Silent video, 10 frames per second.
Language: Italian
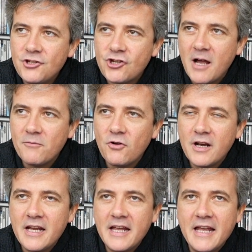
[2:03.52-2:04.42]
diciamo
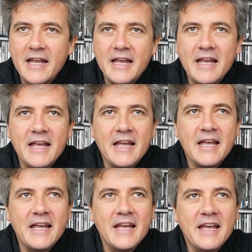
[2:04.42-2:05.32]

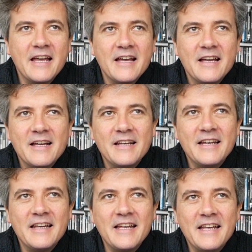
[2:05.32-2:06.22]
le,
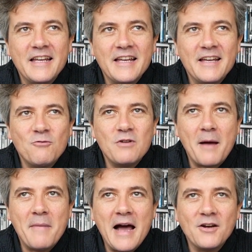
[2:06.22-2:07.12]
le, una
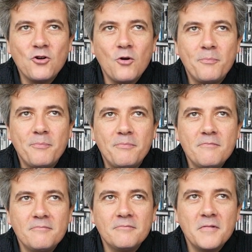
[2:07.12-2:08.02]
mano
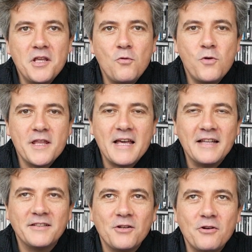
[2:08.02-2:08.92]

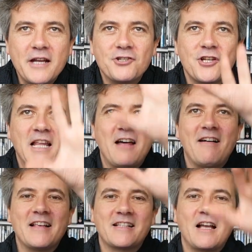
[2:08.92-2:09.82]
inquietante non esce dalla
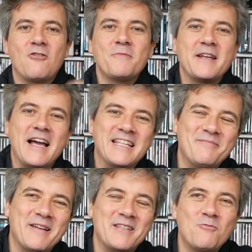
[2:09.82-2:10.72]
vasca come
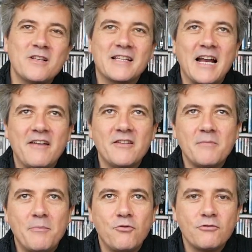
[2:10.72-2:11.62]
Nightmare di Wes Craven,
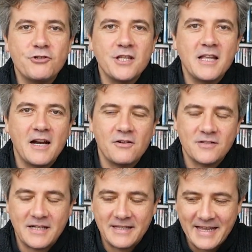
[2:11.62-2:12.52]
ma può uscire dalla
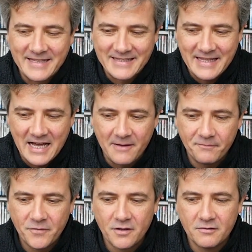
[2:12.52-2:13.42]
nostra testa
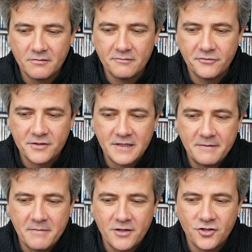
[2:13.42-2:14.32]
forse
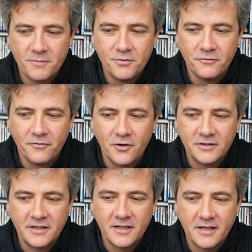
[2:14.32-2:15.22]
l'immagine più
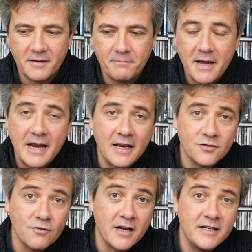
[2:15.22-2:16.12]
forte e bella,
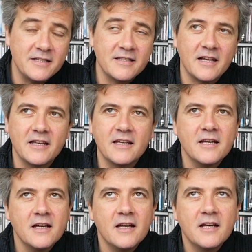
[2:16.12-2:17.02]
surrealista che,
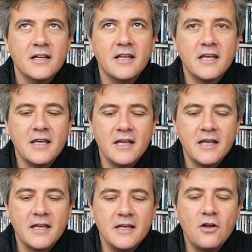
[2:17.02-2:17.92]

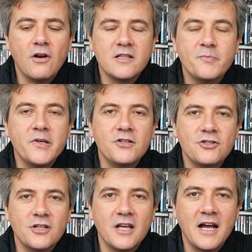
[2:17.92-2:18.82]
che Nicola
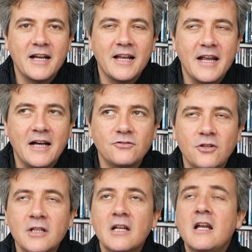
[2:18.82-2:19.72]
Pesce ha creato.
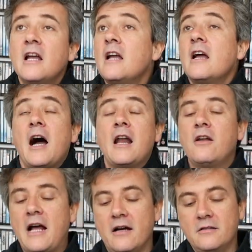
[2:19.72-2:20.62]

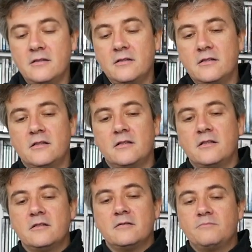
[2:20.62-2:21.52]
Allora,
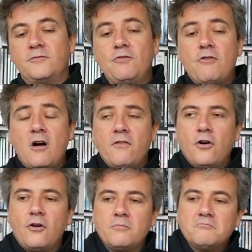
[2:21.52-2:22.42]
eh, di
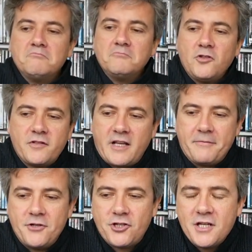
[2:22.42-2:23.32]
nuovo non si
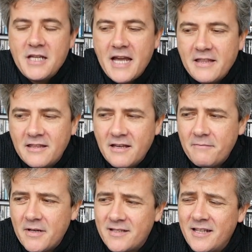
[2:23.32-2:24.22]
capisce niente,
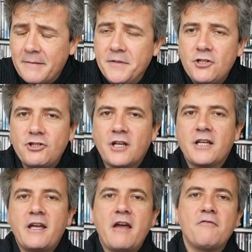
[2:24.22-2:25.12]
ma si capisce
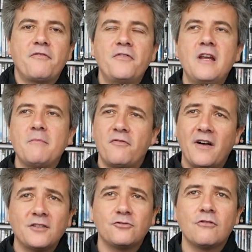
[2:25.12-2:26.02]
che è un film
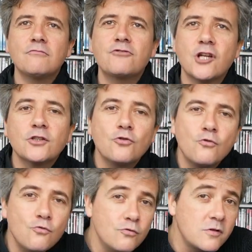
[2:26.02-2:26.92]
fatto con un certo
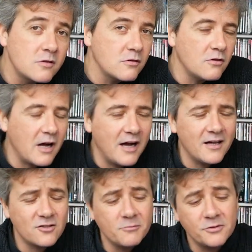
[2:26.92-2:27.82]
gusto,
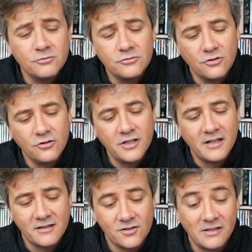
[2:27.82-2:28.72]
eh, soprattutto in
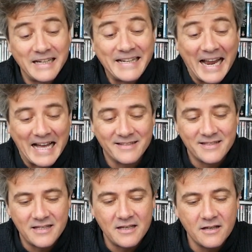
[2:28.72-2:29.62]
relazione al
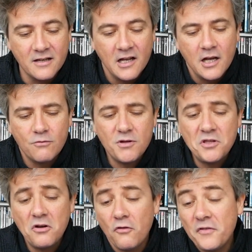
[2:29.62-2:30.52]
casting,
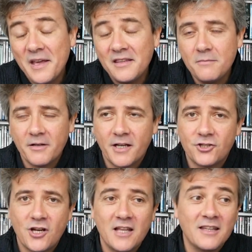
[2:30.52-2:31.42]
quindi lo vedi perché
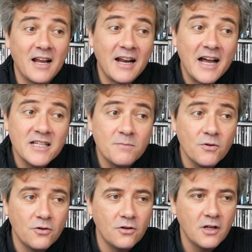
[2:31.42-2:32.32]
c'è Andrea
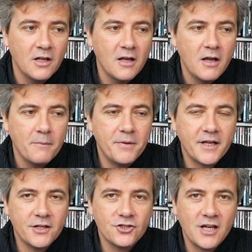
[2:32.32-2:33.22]
Riceboro,
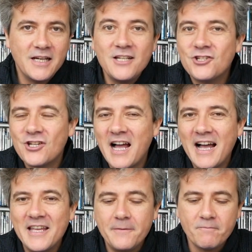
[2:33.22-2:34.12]
perché c'è Lin
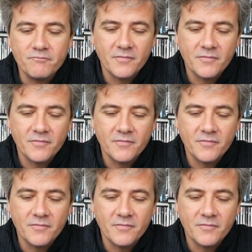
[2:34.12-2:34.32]
Shai,